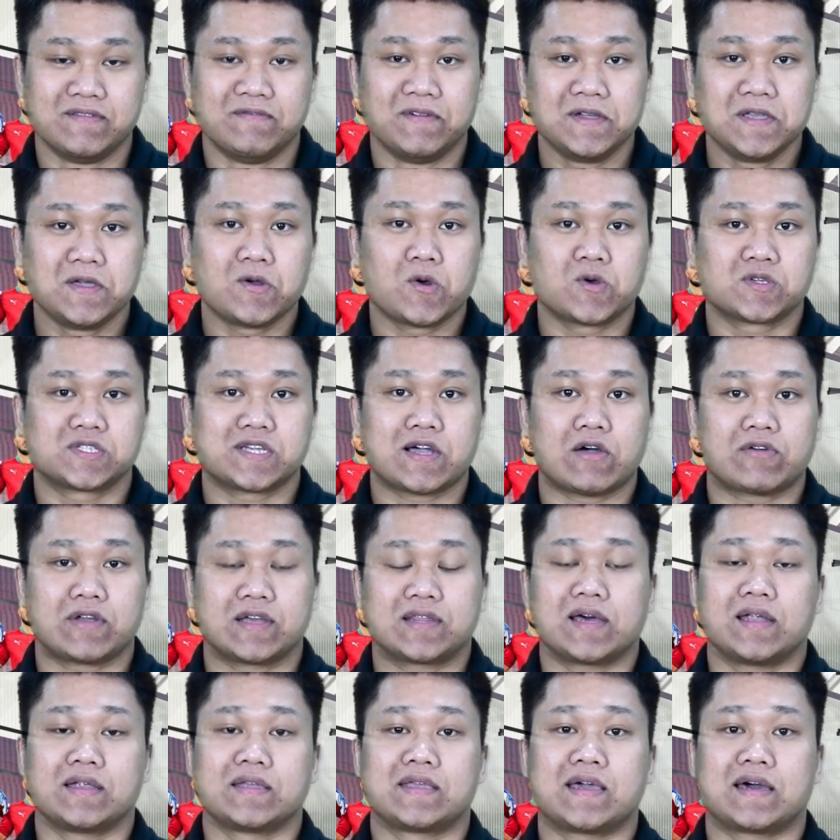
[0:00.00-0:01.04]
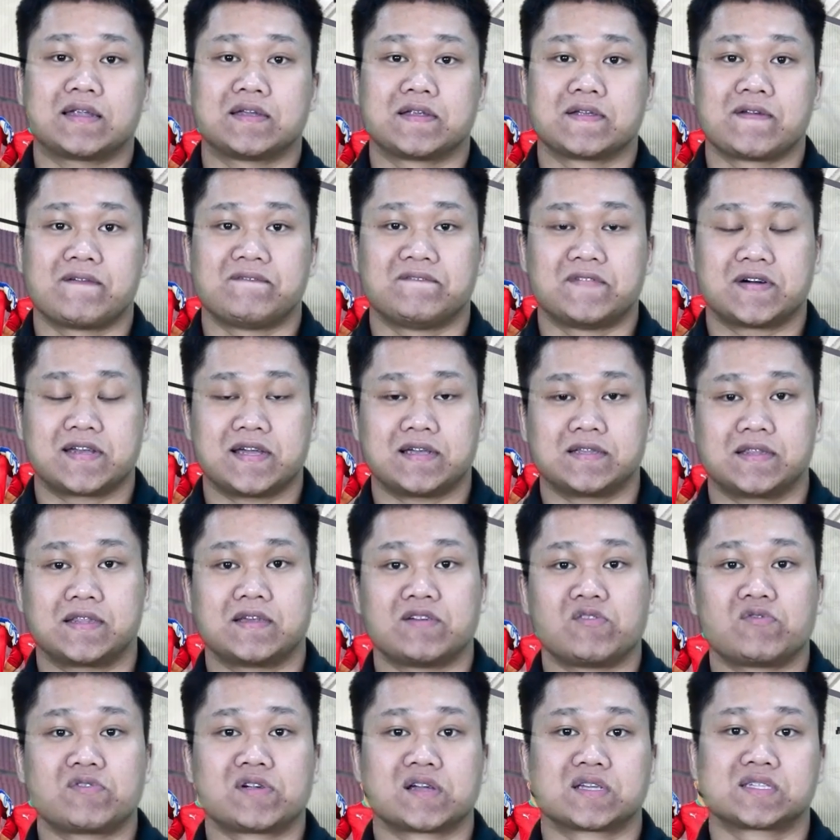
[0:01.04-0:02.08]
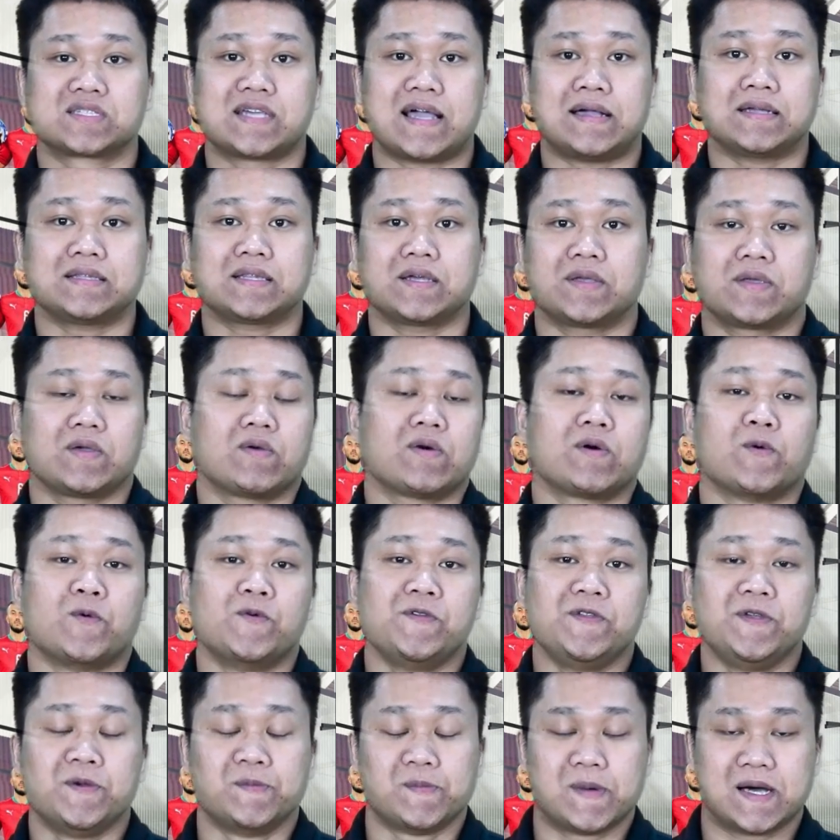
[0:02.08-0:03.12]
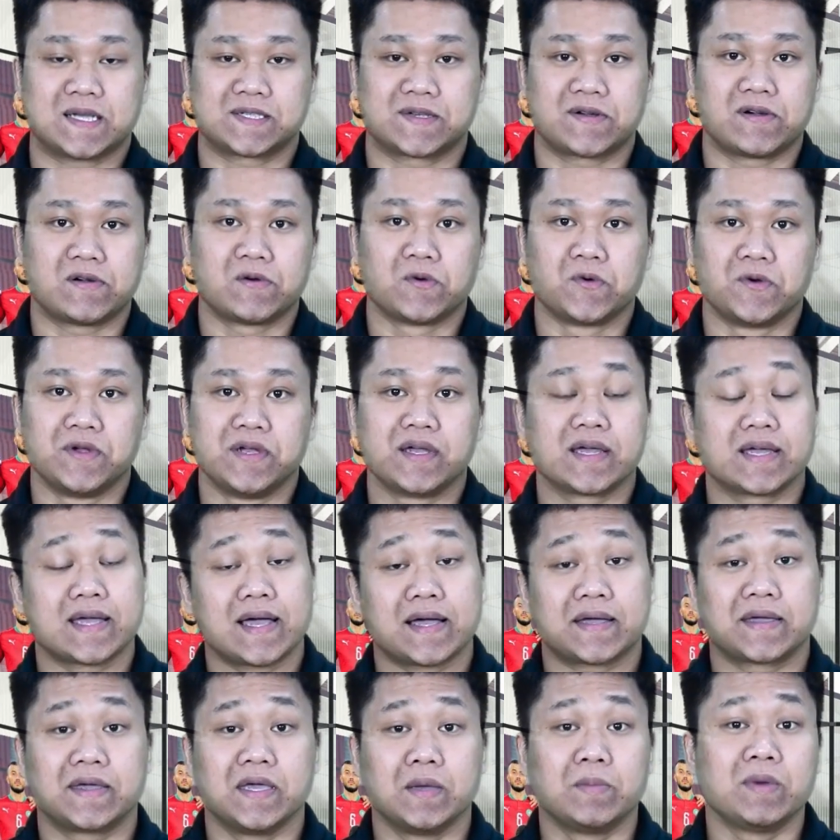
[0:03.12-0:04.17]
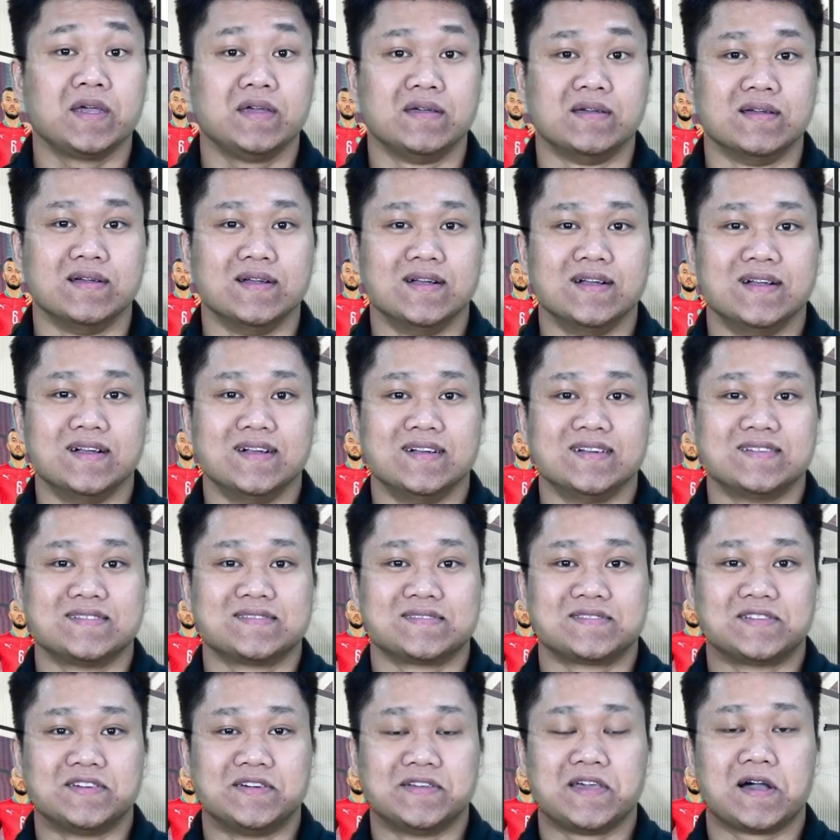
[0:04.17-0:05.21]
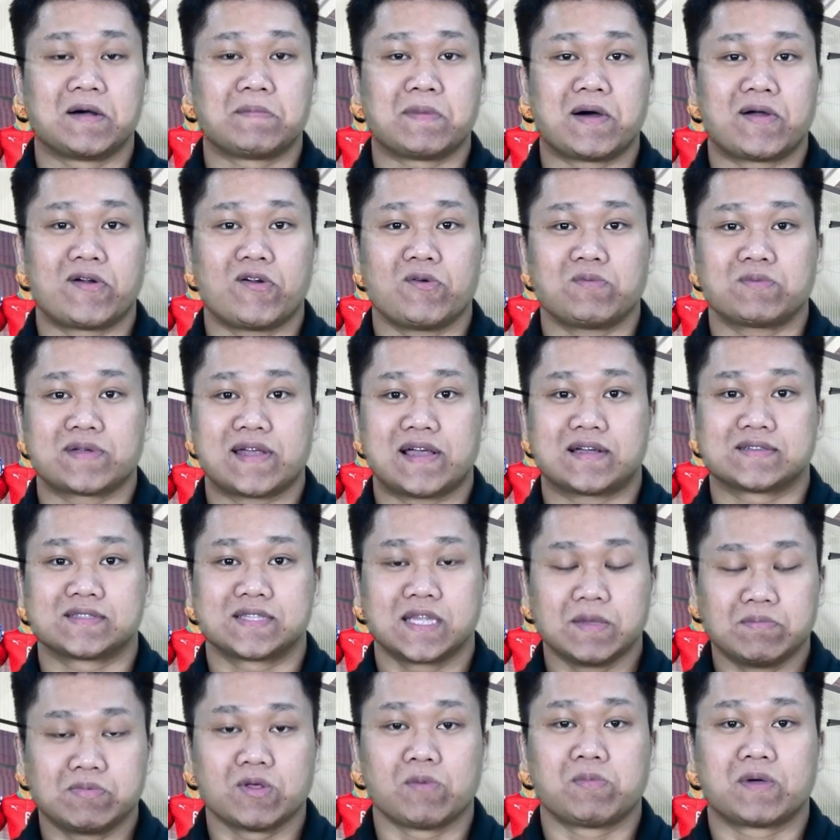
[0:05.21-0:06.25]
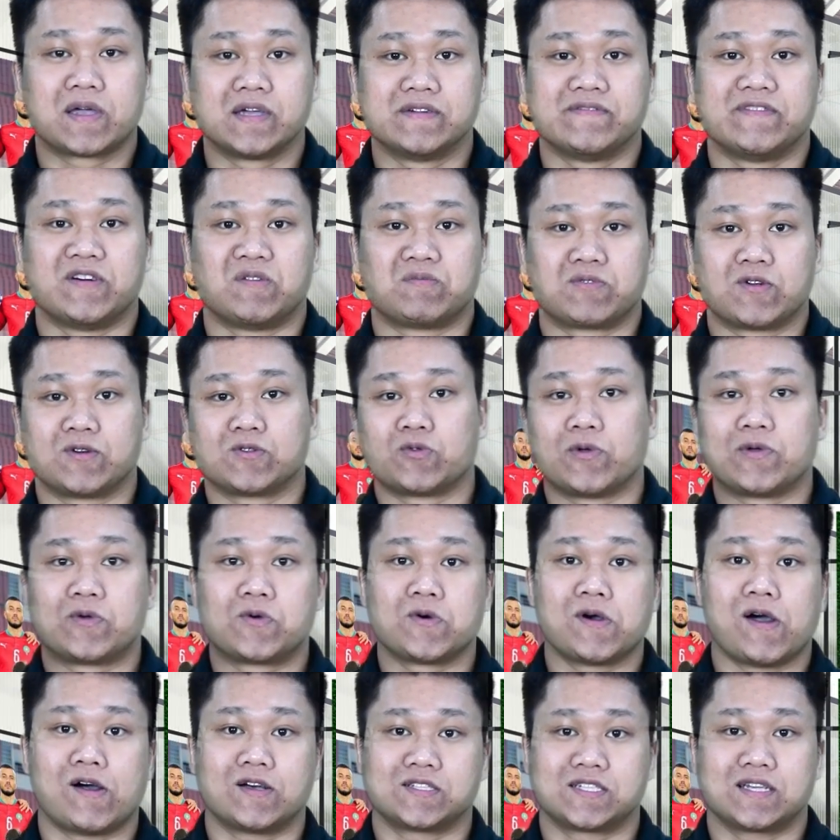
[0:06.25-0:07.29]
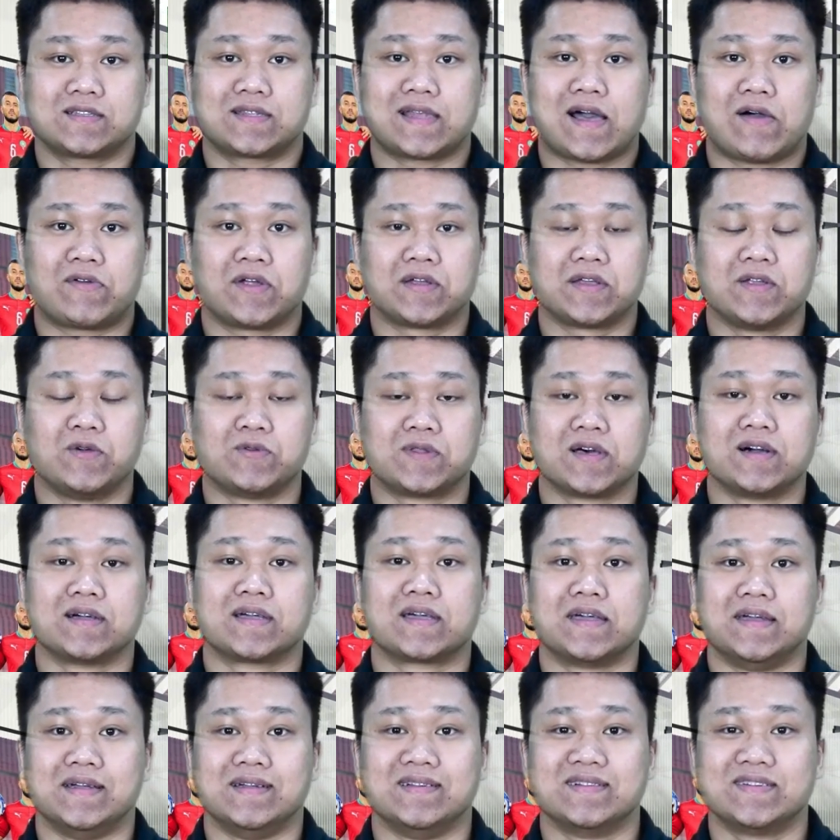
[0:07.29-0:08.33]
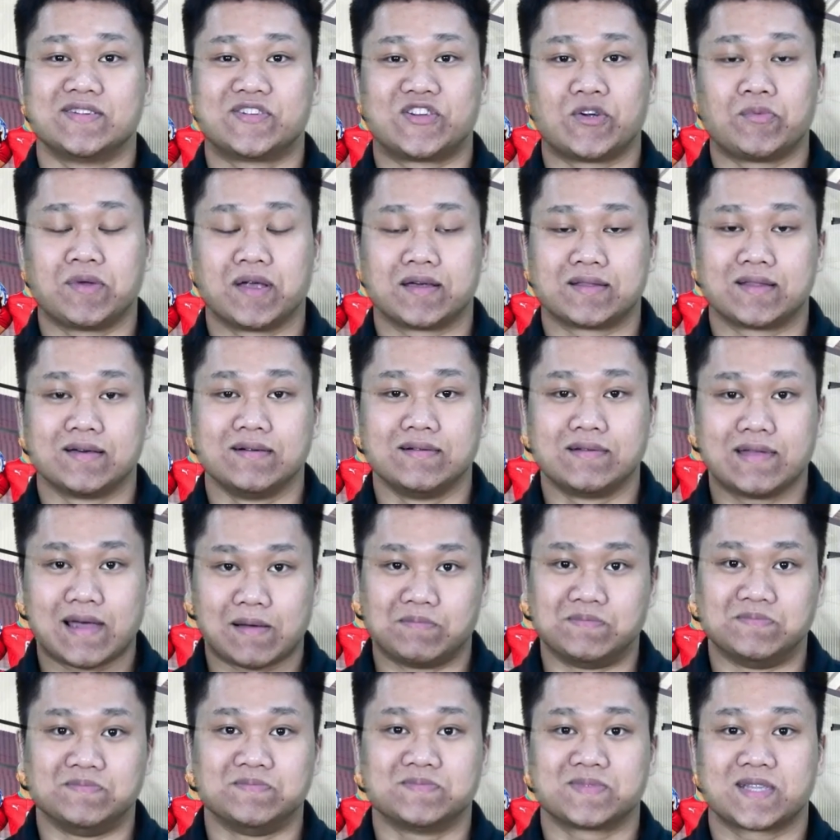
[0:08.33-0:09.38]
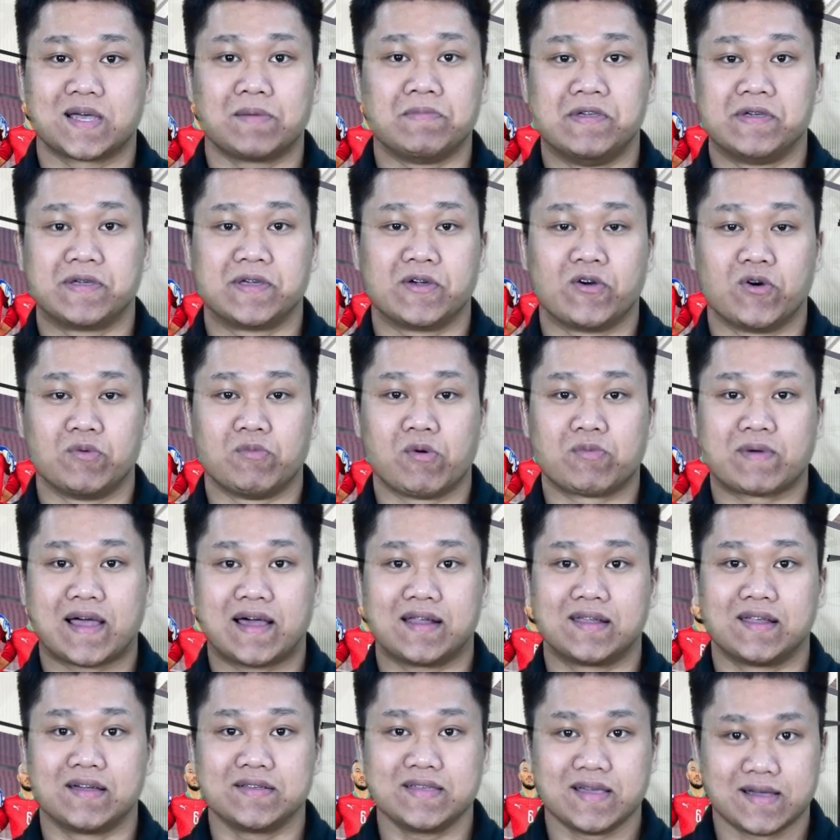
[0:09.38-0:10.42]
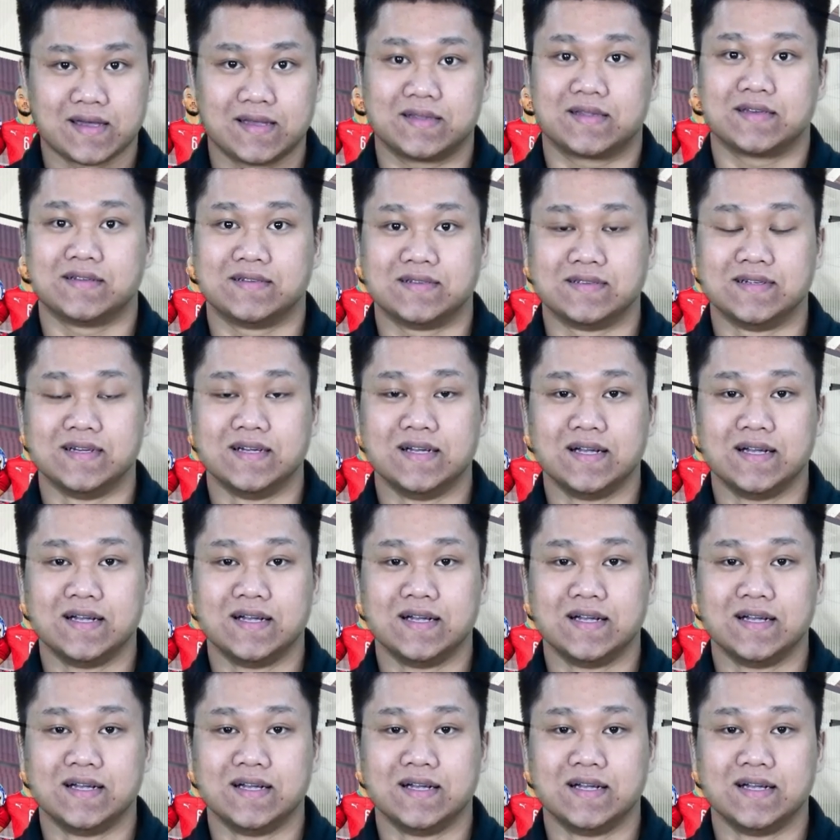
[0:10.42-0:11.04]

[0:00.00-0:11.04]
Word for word: Với những ngôi sao đã thành danh và đang thi đấu rực sáng tại châu Âu như Masraoui hay Hakimi, người dân Maroc đang tiếp tục kỳ vọng đội tuyển của họ sẽ tạo nên điều thần kỳ trong lần thứ năm tham dự ngày hội bóng đá lớn nhất hành tinh.